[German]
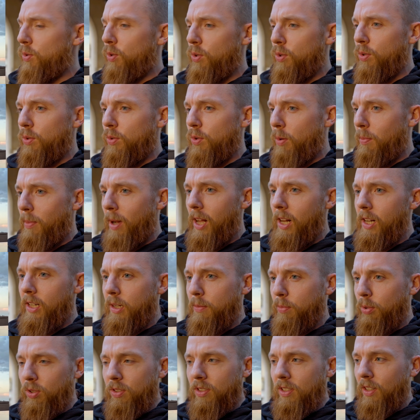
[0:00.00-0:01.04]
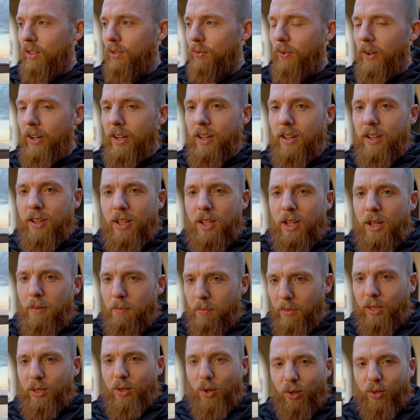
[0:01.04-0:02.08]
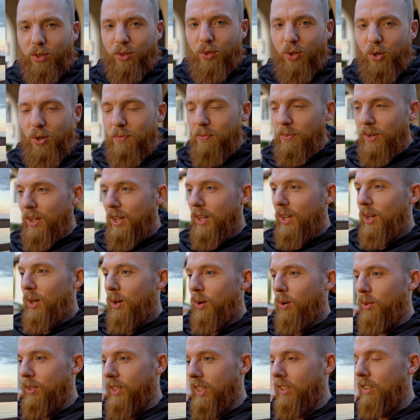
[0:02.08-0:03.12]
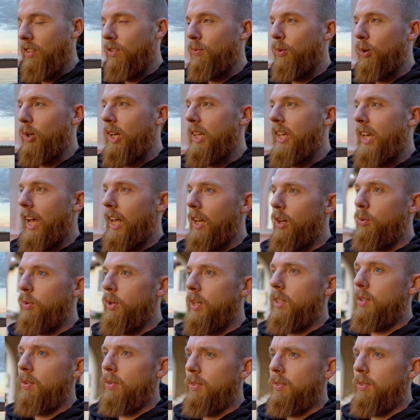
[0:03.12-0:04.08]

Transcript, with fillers: nur normal Geburtstagsfeier mit Kostüm. Und jetzt ist wirklich Halloween